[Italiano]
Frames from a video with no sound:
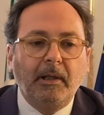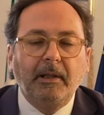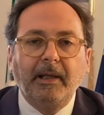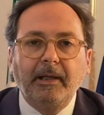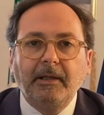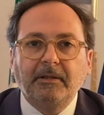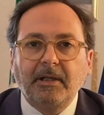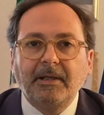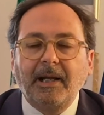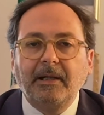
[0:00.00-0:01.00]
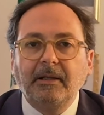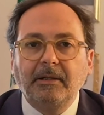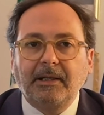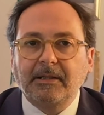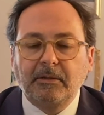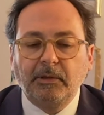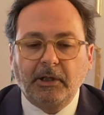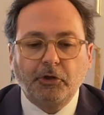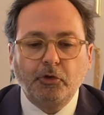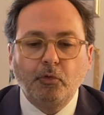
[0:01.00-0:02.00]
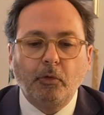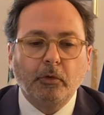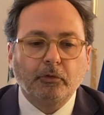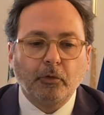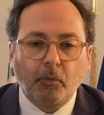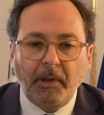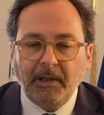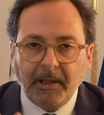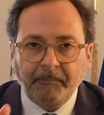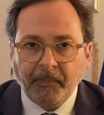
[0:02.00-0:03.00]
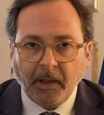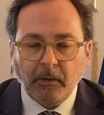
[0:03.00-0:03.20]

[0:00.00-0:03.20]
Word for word: le, i segnali, le indicazioni che ci giungono sono quelle